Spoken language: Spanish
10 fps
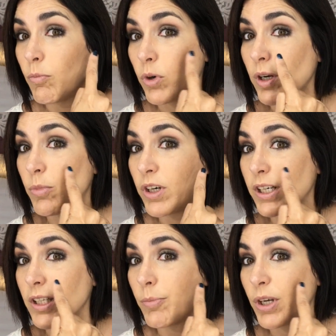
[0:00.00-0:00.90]
Voy a
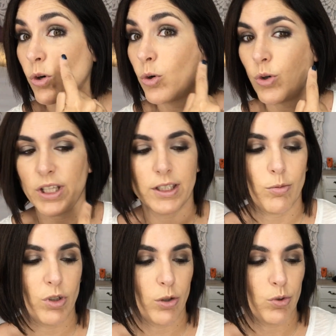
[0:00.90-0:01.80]
poner también
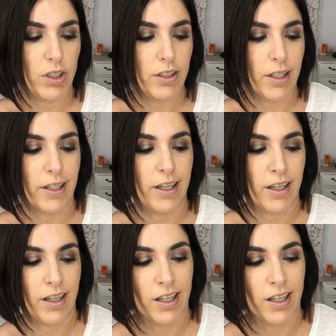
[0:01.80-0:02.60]
colorete. voy a utilizar eh,